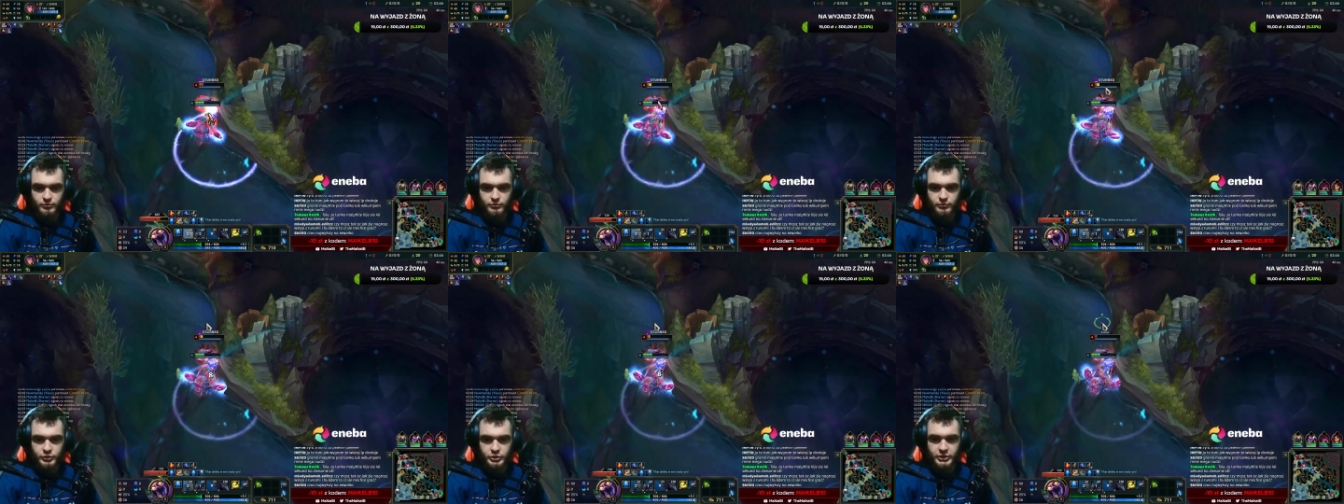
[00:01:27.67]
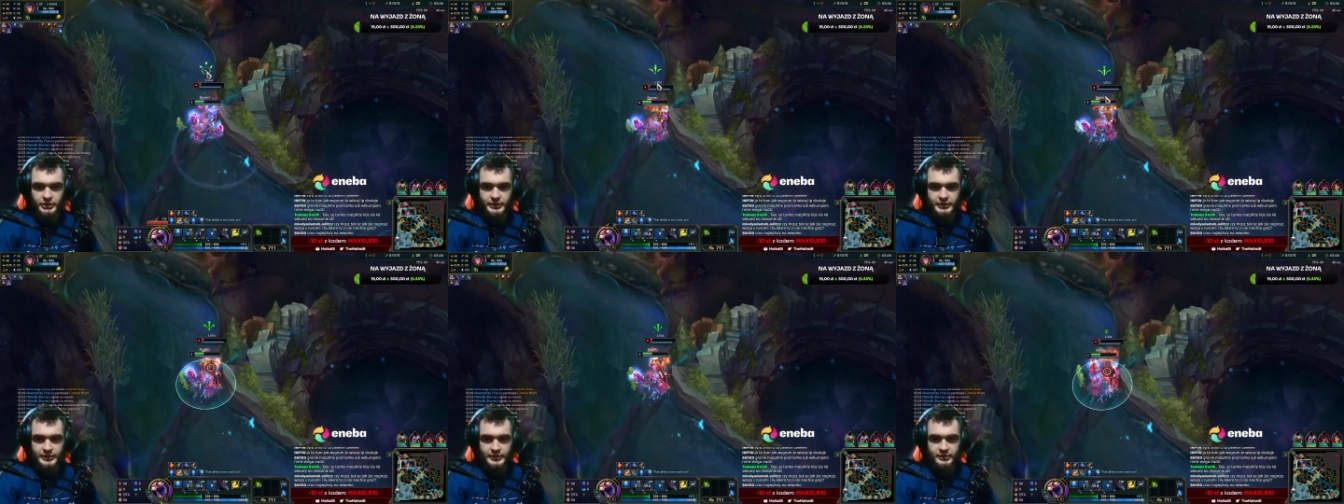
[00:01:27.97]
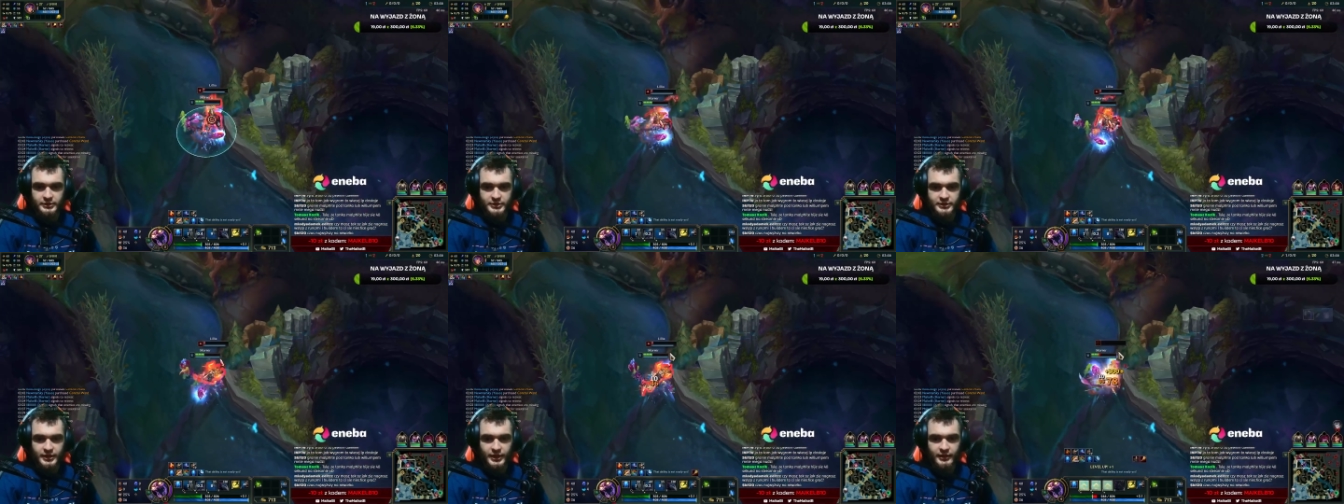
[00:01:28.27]
Ty,
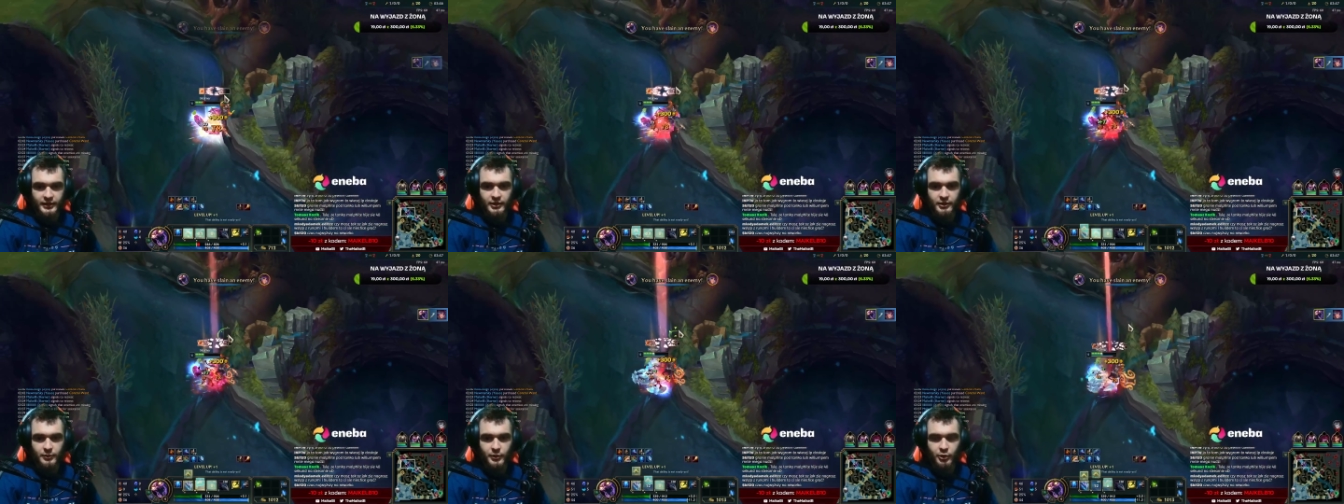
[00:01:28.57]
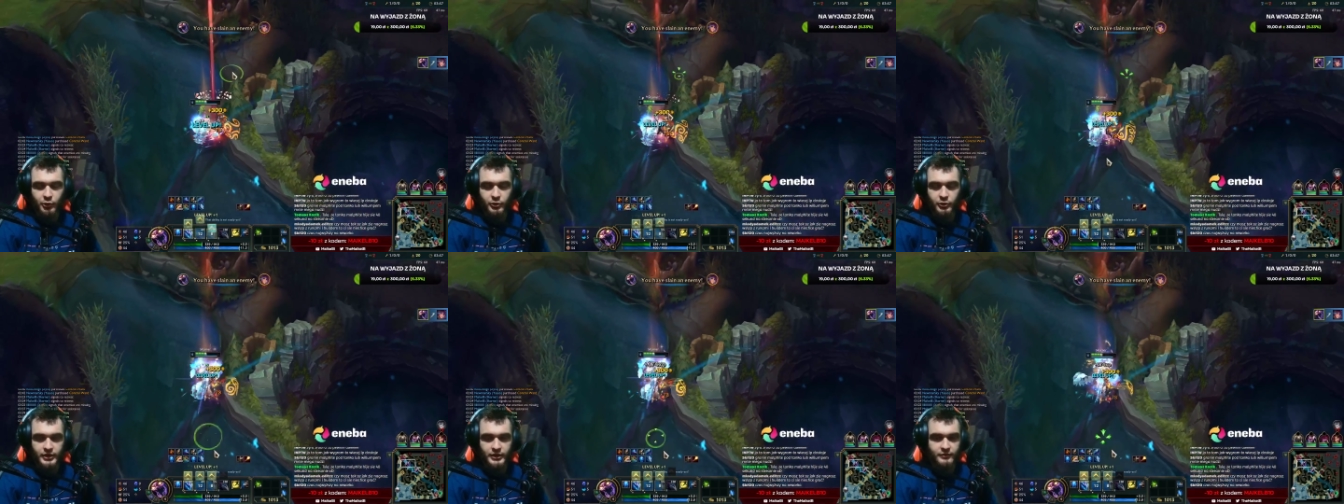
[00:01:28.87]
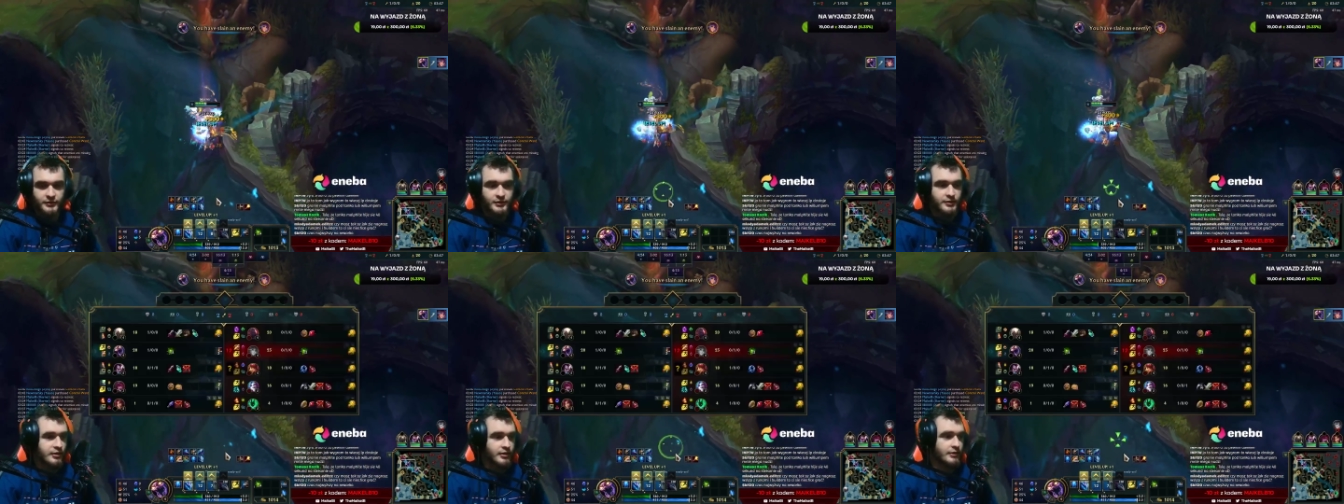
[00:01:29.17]
Skarner Broken,
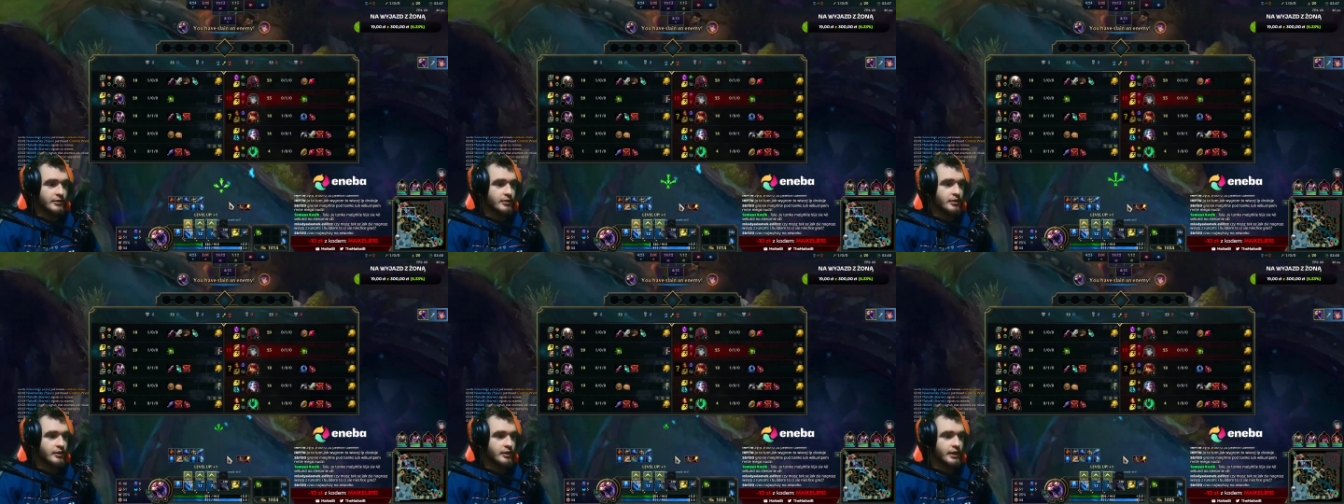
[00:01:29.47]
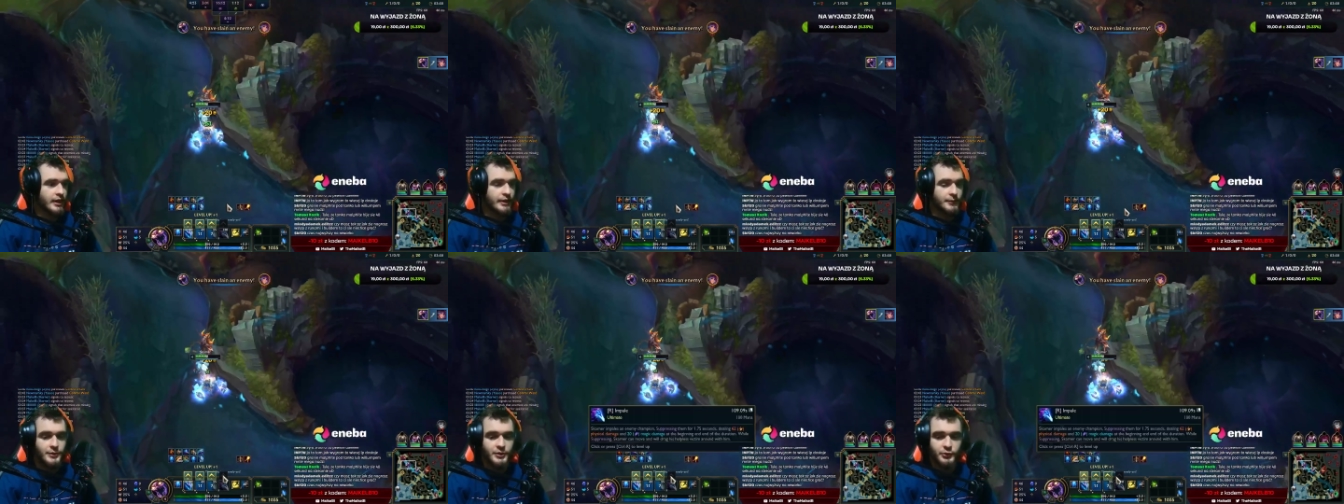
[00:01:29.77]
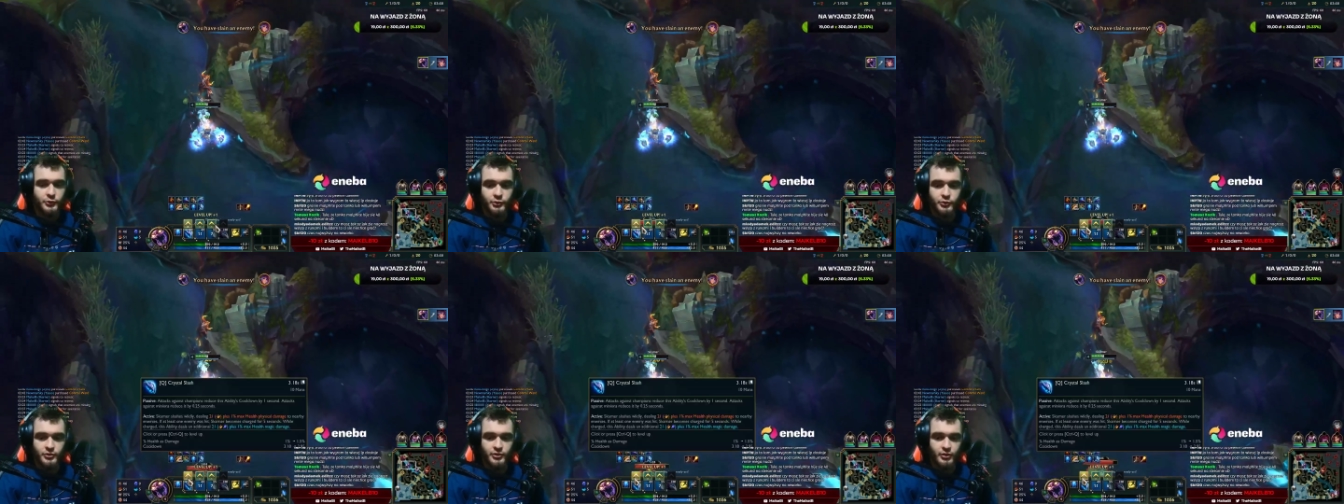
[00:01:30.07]
widzowie. Ej,
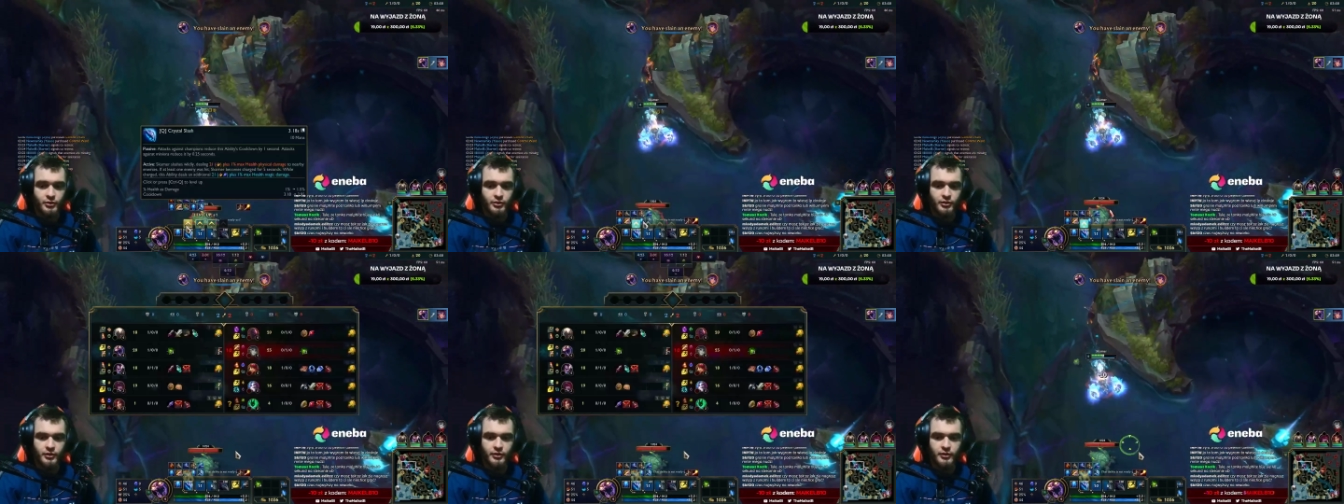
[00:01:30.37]
pikuj to.